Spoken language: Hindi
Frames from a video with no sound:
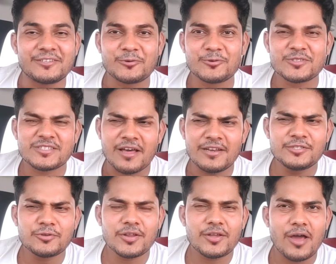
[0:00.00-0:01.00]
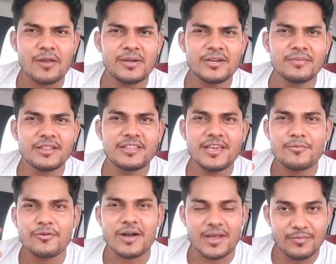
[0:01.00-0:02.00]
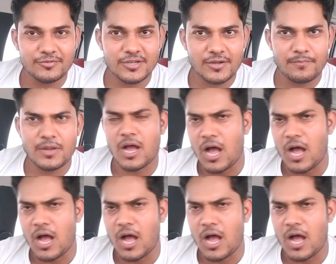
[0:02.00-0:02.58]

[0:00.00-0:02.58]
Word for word: तो सारी जो रिक्वायरमेंट मिलती है वो कार म्यूजिक हब पे